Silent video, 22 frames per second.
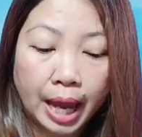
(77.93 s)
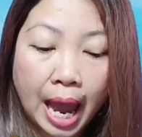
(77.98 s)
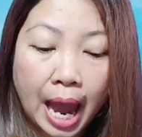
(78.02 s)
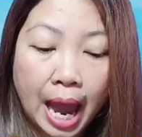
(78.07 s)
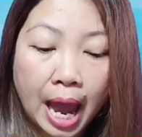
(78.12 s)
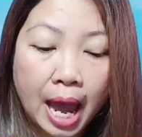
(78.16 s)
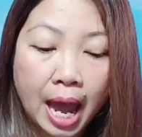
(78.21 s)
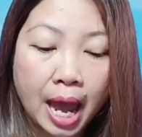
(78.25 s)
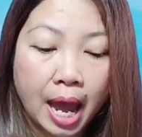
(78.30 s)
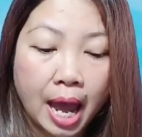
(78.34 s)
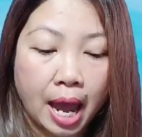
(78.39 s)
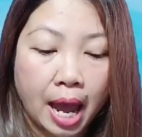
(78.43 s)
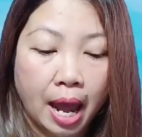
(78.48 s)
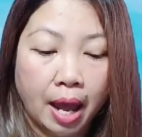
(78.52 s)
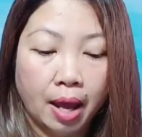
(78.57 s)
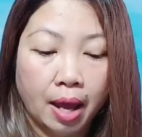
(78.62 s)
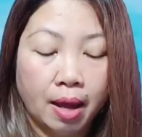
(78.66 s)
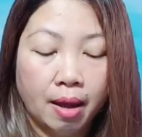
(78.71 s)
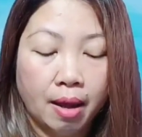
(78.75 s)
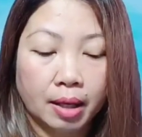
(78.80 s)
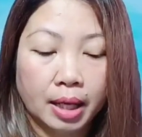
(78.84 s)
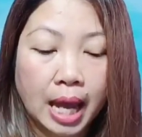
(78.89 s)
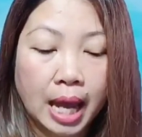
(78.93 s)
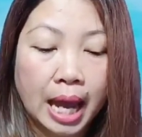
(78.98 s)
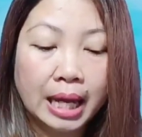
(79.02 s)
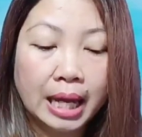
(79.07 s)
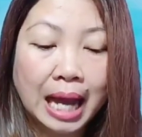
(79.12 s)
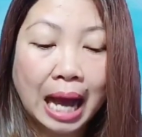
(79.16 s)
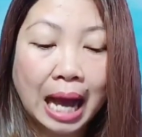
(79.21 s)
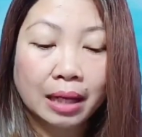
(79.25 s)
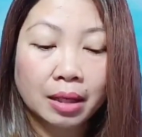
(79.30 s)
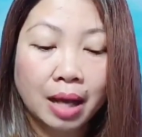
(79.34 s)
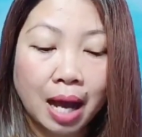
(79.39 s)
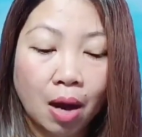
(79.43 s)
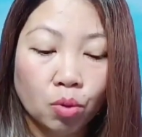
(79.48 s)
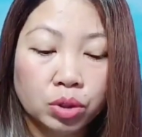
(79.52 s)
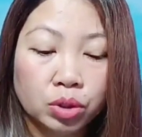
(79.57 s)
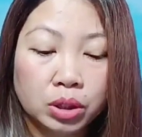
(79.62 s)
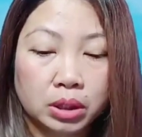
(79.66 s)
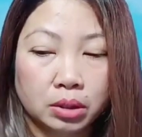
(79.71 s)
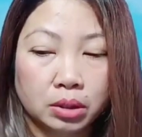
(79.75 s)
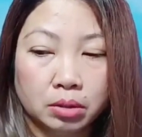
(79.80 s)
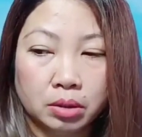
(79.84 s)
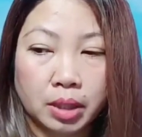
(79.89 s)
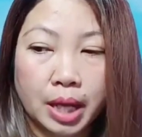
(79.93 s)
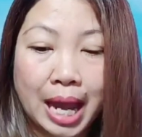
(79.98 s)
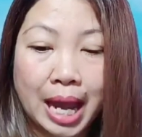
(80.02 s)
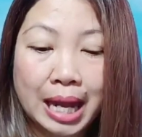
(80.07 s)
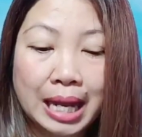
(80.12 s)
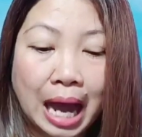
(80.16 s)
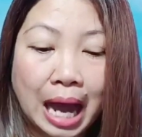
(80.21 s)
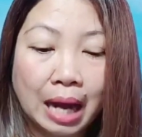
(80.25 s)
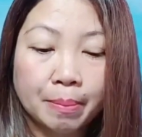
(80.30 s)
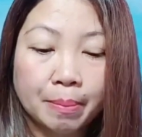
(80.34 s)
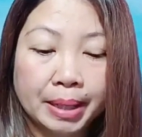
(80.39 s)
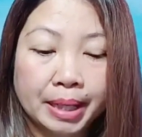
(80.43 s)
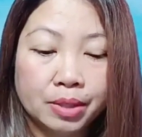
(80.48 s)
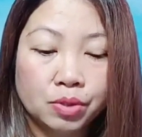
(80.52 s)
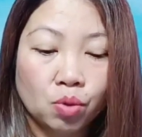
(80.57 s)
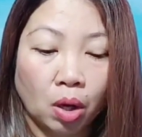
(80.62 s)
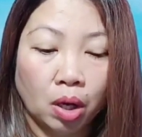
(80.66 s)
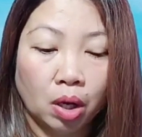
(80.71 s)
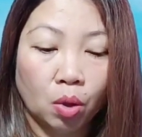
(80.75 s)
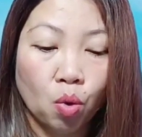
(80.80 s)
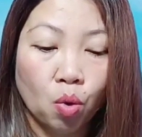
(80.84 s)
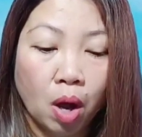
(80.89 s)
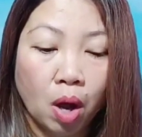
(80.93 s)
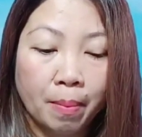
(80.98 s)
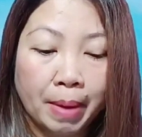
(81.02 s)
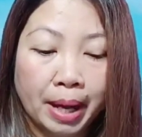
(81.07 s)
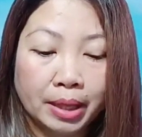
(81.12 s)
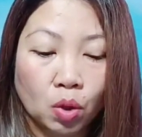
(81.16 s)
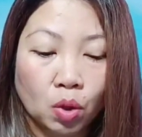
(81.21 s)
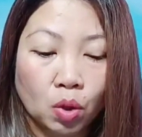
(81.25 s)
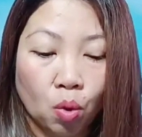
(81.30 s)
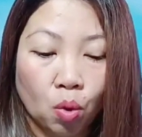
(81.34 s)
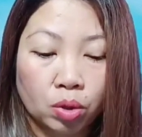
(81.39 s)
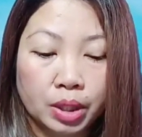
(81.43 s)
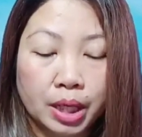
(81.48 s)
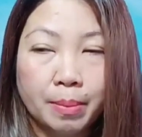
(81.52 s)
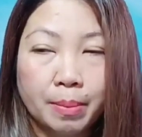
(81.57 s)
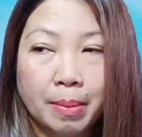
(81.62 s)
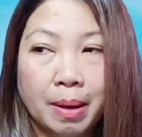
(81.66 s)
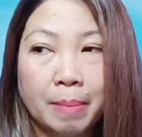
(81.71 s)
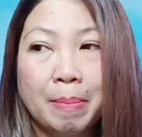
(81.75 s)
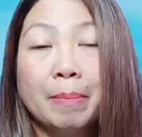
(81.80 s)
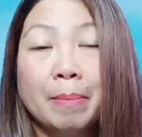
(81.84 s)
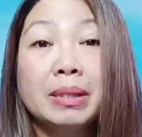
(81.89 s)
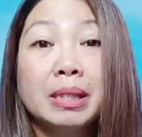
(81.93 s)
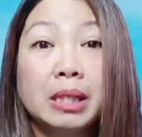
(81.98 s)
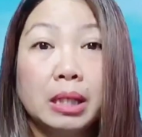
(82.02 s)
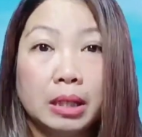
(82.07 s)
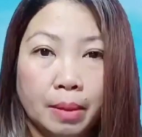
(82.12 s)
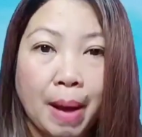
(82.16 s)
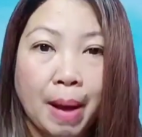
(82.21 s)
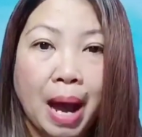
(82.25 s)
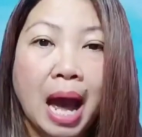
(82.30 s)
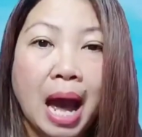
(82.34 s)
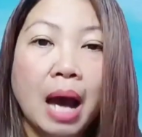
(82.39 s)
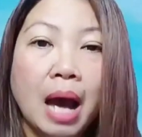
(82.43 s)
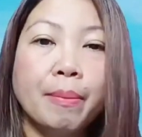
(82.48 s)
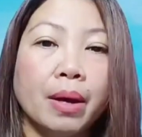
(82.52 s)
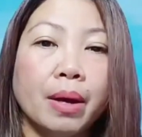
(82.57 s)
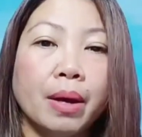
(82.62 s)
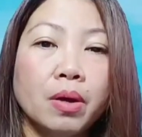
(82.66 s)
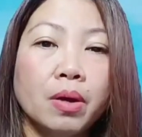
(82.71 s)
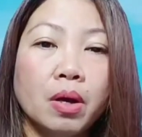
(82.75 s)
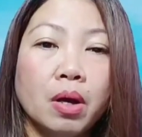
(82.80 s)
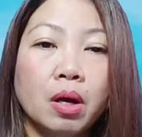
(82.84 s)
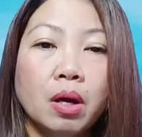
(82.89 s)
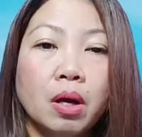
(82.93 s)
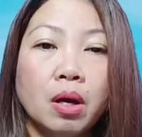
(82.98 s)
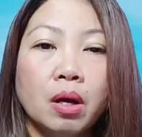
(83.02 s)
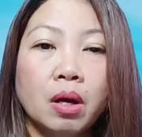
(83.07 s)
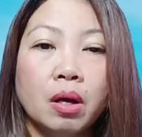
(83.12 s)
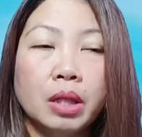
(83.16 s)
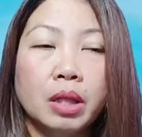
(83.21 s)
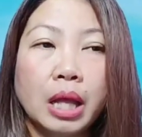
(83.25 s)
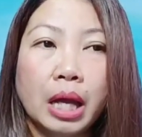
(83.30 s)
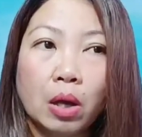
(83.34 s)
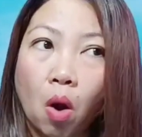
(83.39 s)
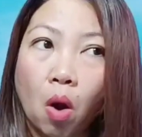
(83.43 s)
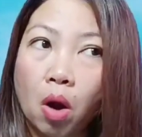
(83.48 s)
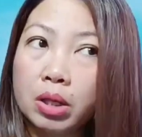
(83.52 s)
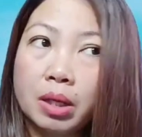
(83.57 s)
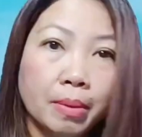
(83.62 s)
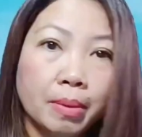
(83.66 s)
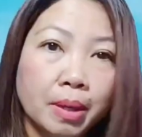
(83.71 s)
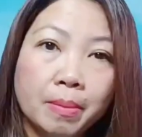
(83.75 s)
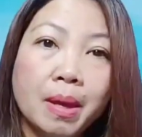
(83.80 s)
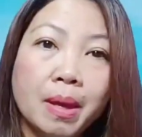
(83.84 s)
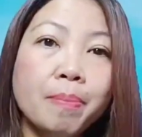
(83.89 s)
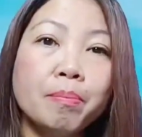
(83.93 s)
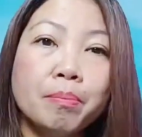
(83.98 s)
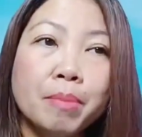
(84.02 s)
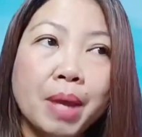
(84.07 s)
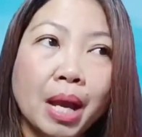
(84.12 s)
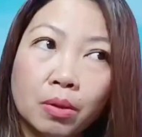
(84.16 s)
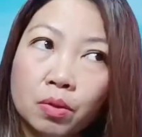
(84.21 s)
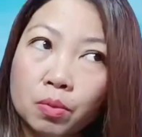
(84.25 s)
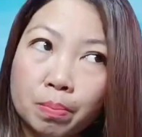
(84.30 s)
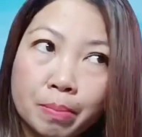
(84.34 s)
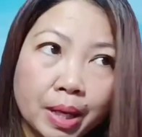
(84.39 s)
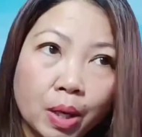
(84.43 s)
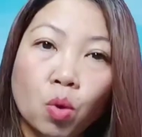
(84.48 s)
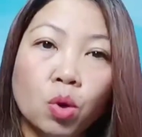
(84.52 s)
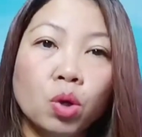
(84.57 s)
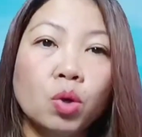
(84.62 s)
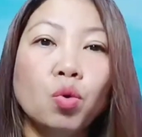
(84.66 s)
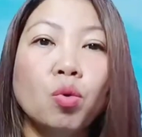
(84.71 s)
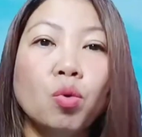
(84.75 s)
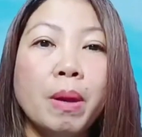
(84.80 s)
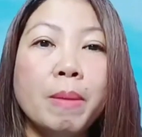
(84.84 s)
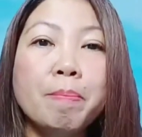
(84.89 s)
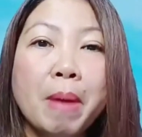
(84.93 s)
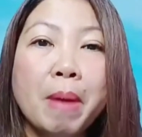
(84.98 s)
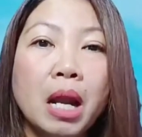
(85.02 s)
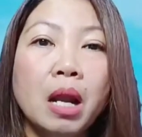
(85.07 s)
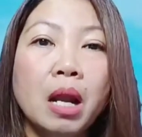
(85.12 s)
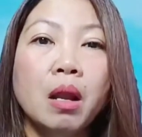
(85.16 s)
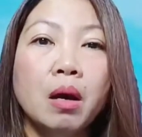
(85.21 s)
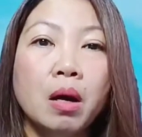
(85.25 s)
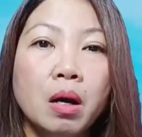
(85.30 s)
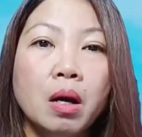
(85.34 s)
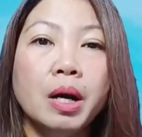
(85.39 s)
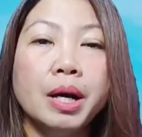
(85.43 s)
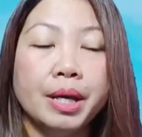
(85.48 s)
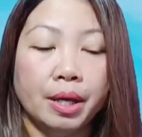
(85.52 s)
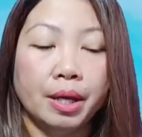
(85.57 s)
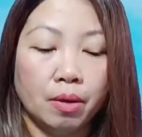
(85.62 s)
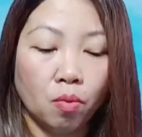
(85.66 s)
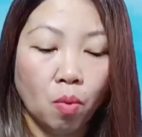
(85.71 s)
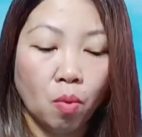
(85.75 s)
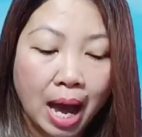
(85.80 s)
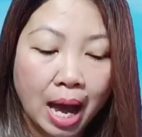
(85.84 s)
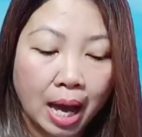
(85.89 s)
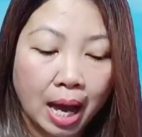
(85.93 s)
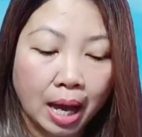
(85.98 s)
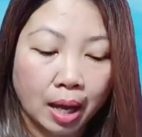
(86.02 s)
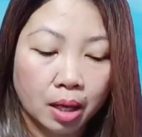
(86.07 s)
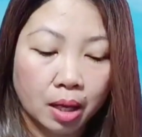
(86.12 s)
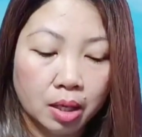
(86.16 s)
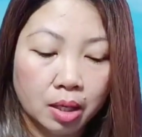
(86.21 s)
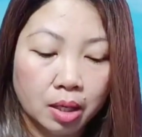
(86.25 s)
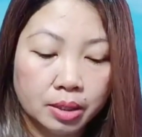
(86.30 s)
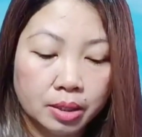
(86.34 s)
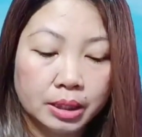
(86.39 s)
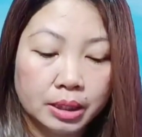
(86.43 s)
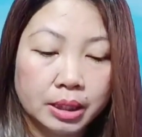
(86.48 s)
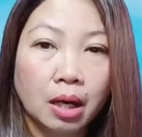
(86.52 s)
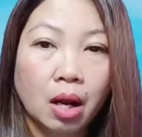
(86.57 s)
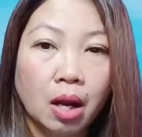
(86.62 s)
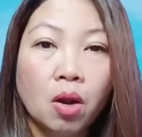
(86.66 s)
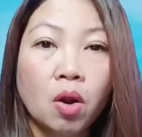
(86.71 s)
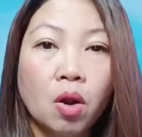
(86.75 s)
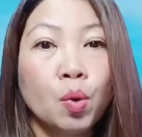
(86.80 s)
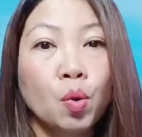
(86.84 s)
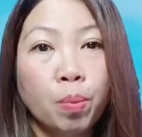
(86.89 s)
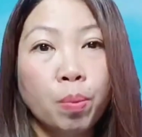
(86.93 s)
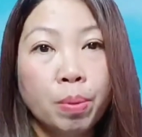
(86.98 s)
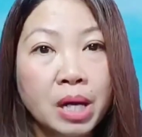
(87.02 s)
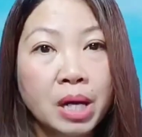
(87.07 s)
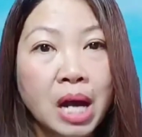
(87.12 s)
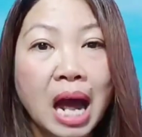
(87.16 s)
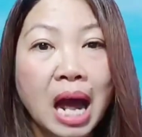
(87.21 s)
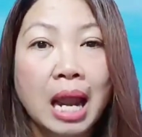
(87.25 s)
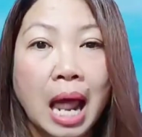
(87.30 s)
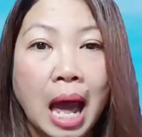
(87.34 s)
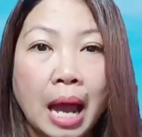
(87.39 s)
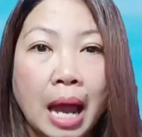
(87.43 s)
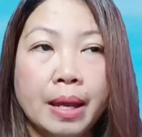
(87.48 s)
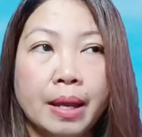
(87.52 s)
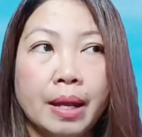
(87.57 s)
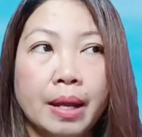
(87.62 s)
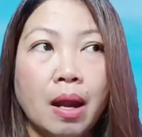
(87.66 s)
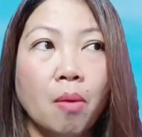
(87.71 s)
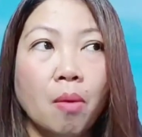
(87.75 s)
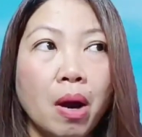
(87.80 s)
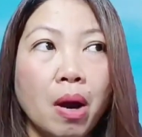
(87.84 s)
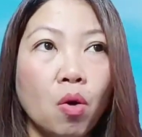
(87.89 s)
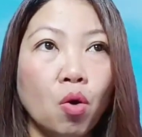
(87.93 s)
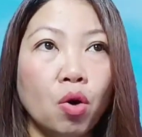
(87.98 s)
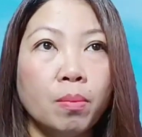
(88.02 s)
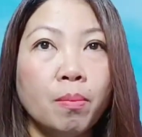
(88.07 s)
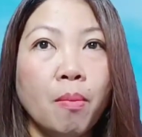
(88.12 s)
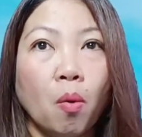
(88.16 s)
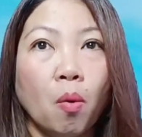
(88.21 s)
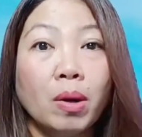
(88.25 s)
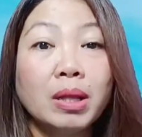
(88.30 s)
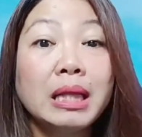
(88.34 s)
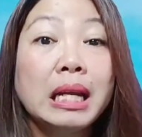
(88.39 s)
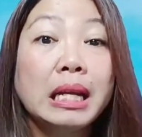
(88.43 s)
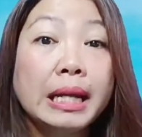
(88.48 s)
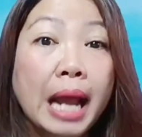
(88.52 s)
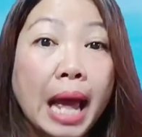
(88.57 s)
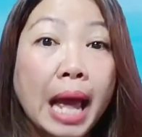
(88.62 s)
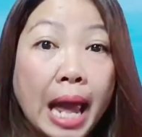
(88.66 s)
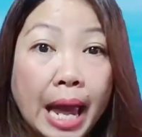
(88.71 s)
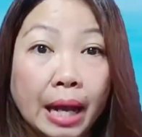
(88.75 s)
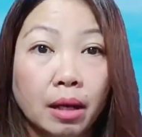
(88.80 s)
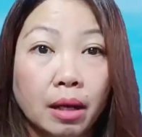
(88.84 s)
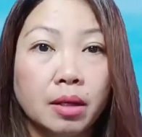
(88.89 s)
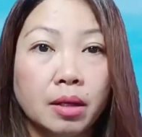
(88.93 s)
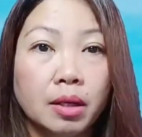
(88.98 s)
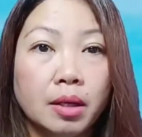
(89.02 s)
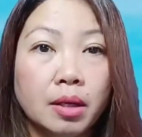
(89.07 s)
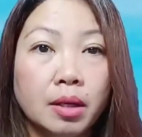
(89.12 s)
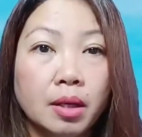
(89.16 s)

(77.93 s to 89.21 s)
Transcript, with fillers: แค่ แค่การเข้าถึง แค่การมีส่วนร่วมไอ้ตรงที่มันเป็นประสิทธิภาพอะแต่ก่อนยังมีไม่ยังมีคนดูไม่เป็นเลยว่าจริงๆแล้วเราดูเพื่ออะไร แล้วบางคนบอกว่าติดแดง